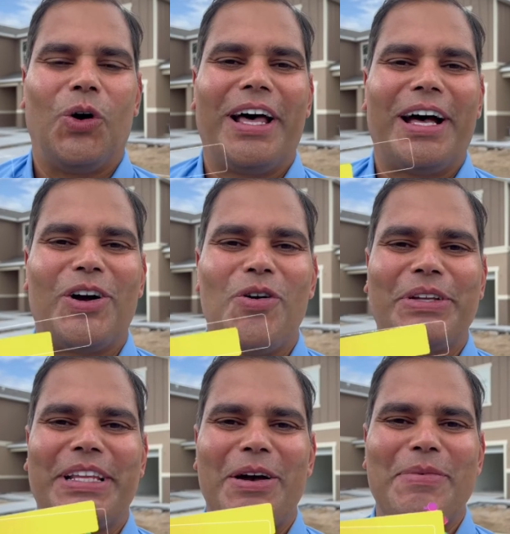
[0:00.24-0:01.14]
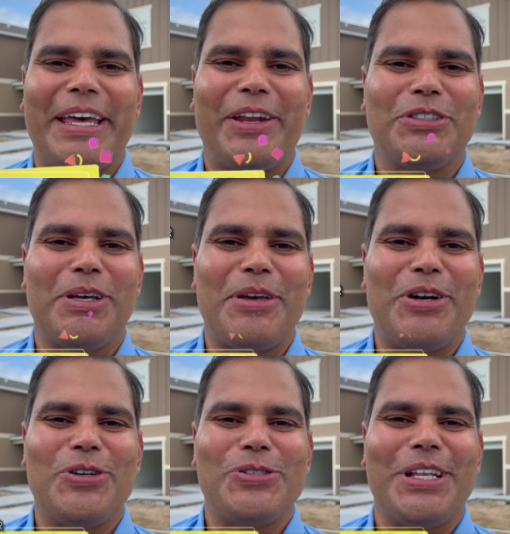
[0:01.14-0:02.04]
Hola, ¿cómo están mis queridos
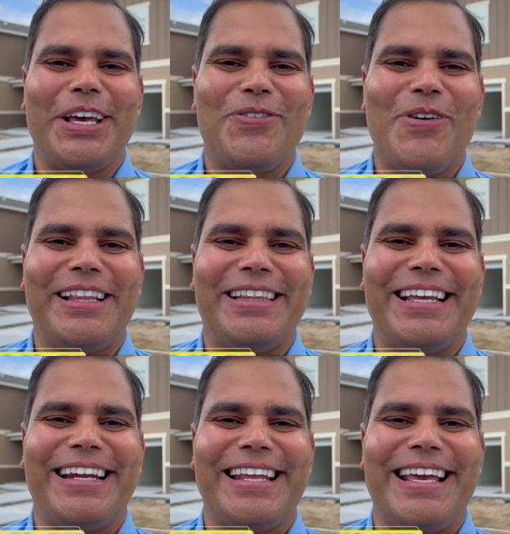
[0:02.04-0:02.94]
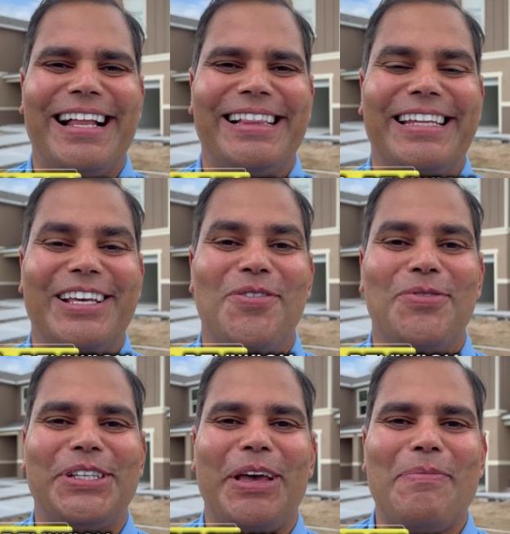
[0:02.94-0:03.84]
amigos de Welti Realty?
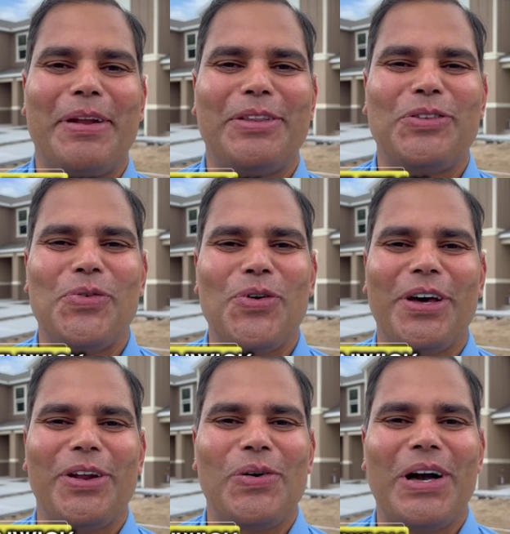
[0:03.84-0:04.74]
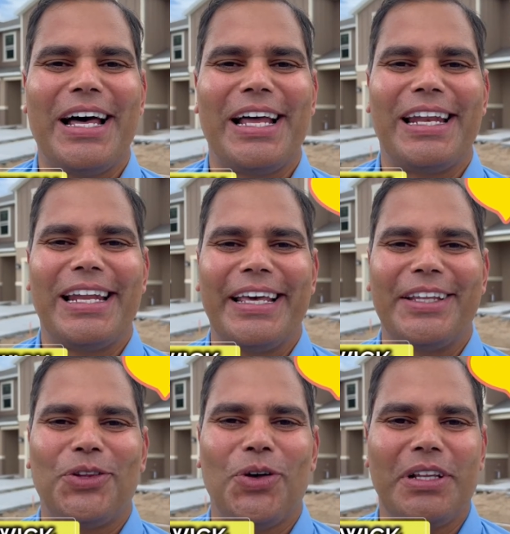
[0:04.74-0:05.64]
Como siempre, tu broker local
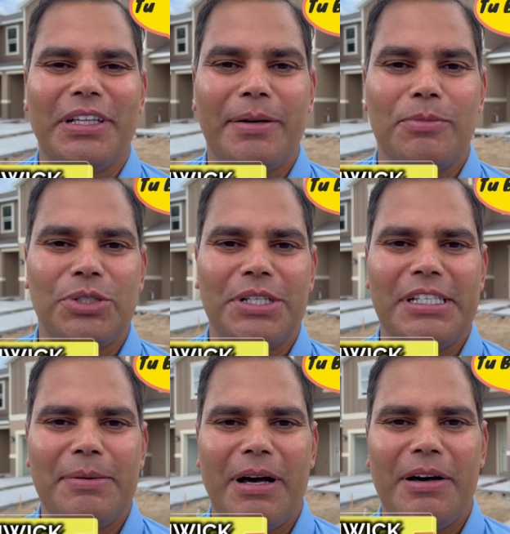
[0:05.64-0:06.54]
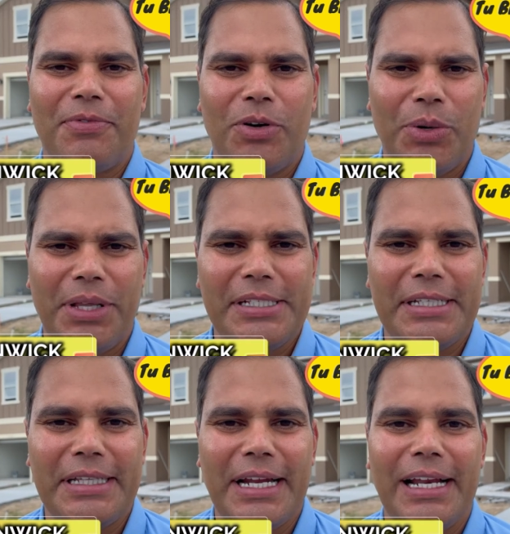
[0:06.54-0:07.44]
en toda esta hermosísima Florida
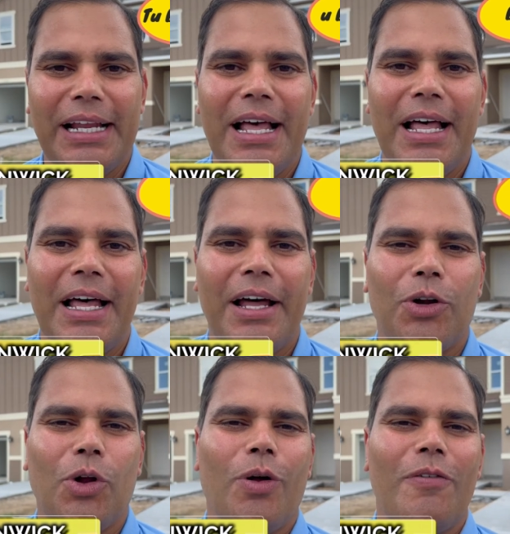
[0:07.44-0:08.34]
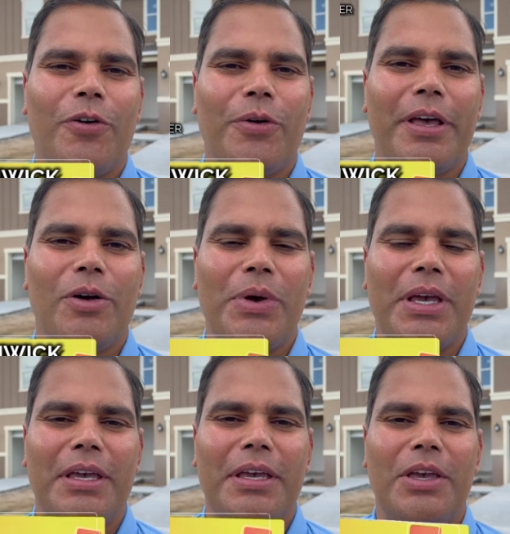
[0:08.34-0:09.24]
Central, Rodolfo
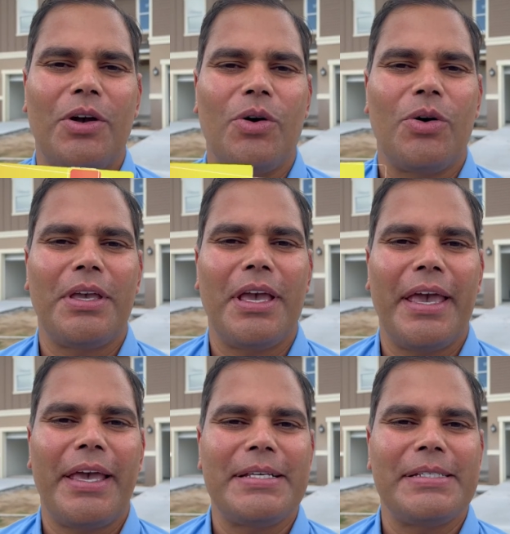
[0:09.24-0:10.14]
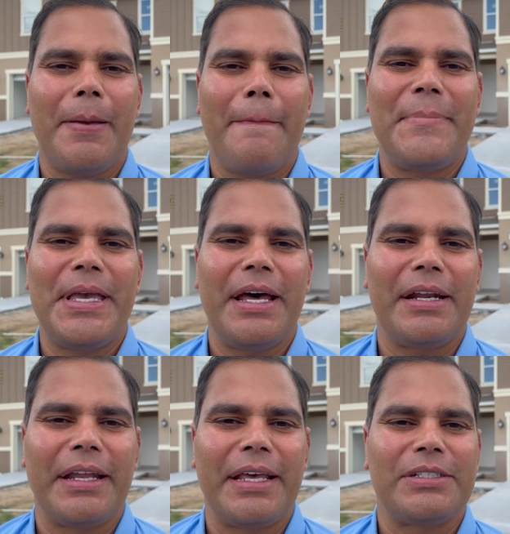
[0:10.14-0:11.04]
Renwick, y hoy es
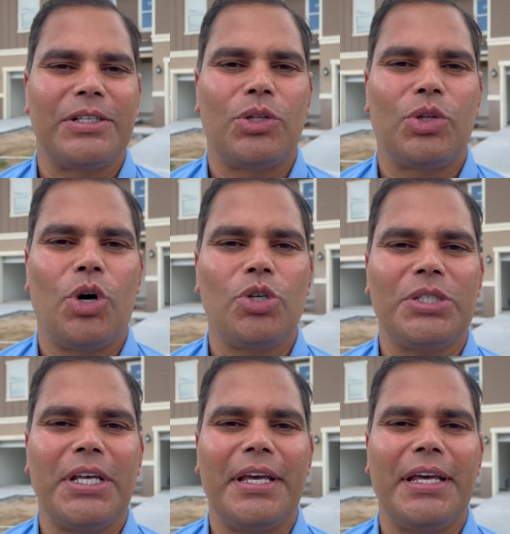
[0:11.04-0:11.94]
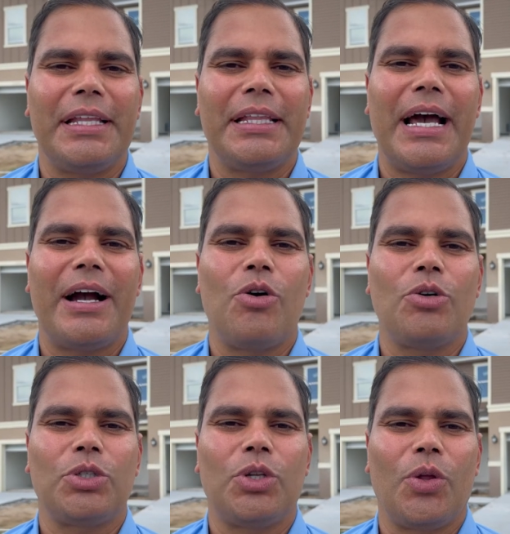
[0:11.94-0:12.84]
viernes 12 de
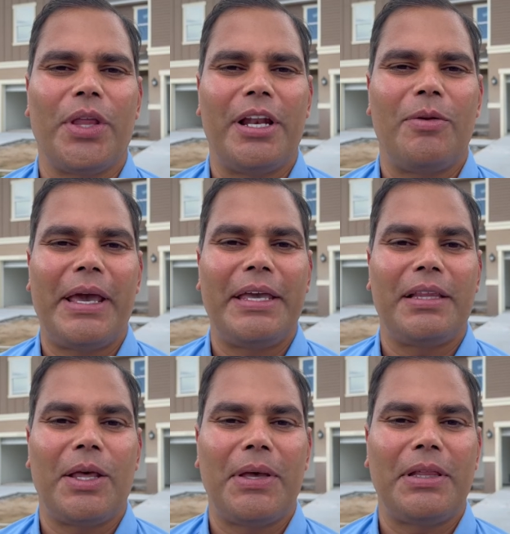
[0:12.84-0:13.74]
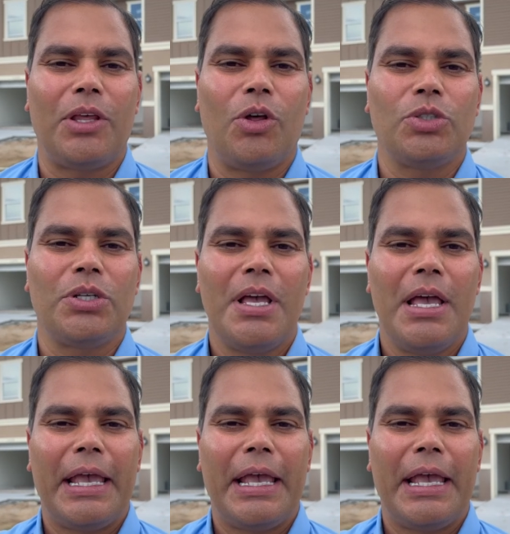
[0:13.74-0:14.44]
agosto del 2022